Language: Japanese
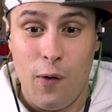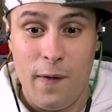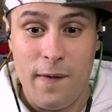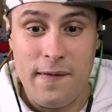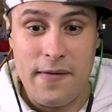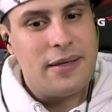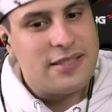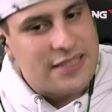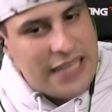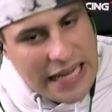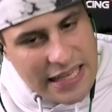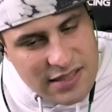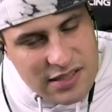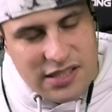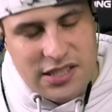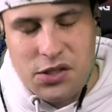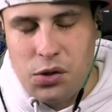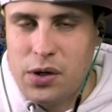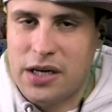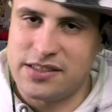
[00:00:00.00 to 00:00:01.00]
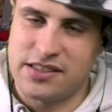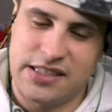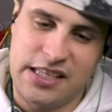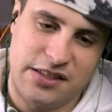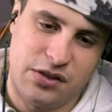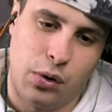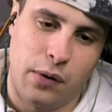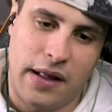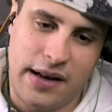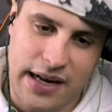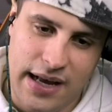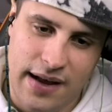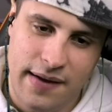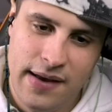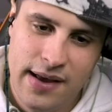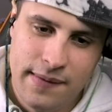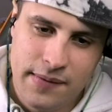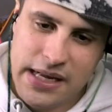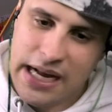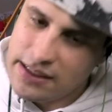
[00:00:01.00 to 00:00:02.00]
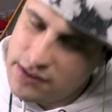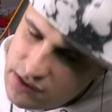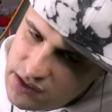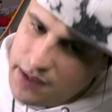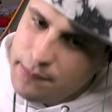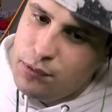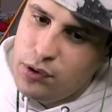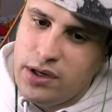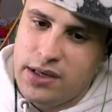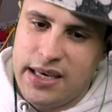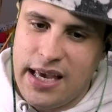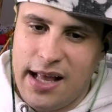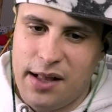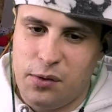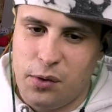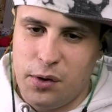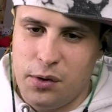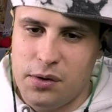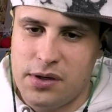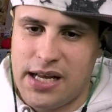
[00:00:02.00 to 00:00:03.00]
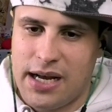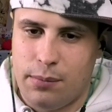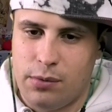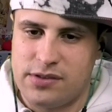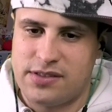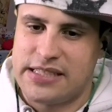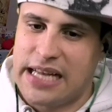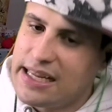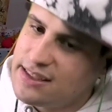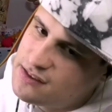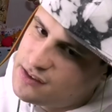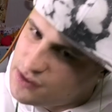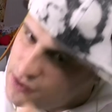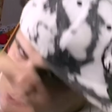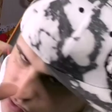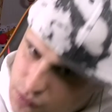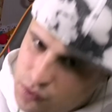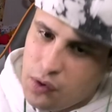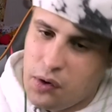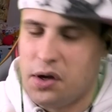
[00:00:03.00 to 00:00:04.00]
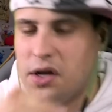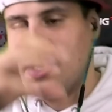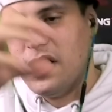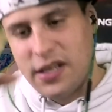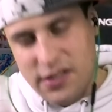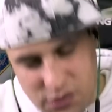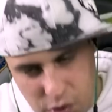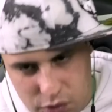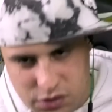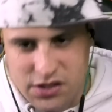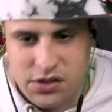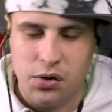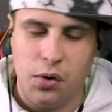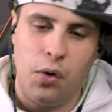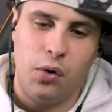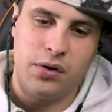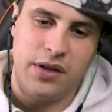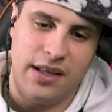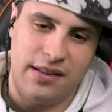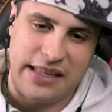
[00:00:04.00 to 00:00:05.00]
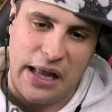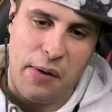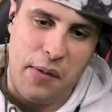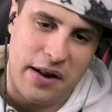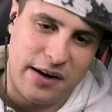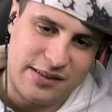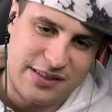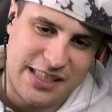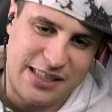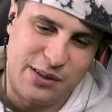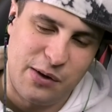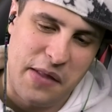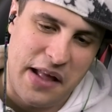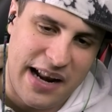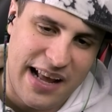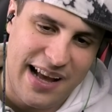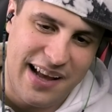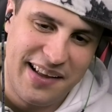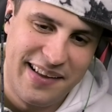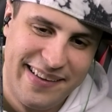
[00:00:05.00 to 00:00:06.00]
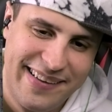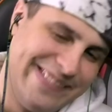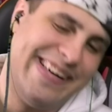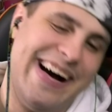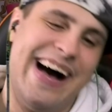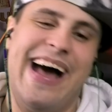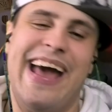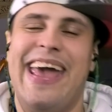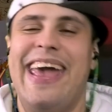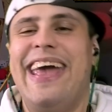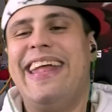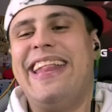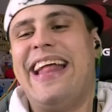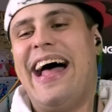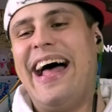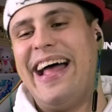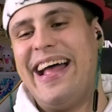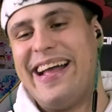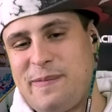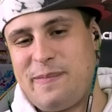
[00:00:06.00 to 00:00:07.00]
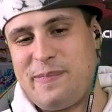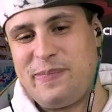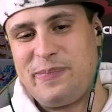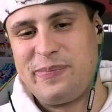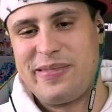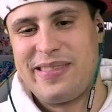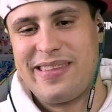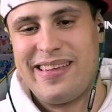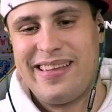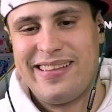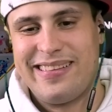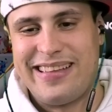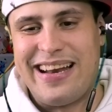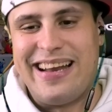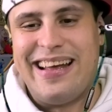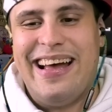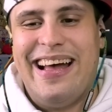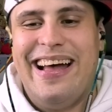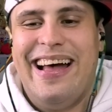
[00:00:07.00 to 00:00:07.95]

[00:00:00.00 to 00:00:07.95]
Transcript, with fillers: おおやっぱサッズとか好きそうだながっつり VK というかもうサッズちょっとそっちの方に行ってやるなら好きそうだなうわええなただし